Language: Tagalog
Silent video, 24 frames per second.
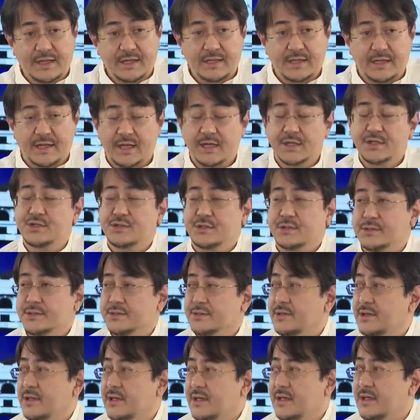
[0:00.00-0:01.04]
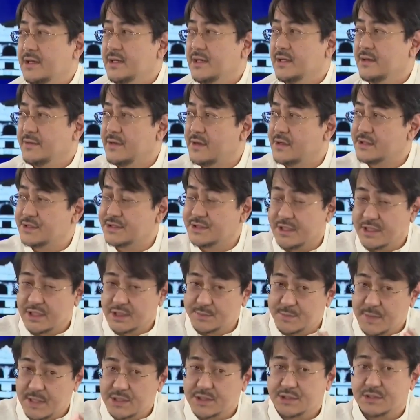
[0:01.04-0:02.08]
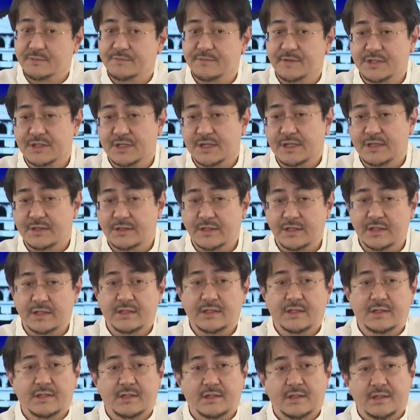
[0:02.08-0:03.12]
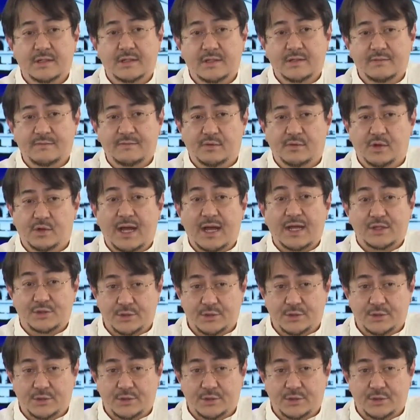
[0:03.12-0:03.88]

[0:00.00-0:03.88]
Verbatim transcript: delegation, there's a special facility for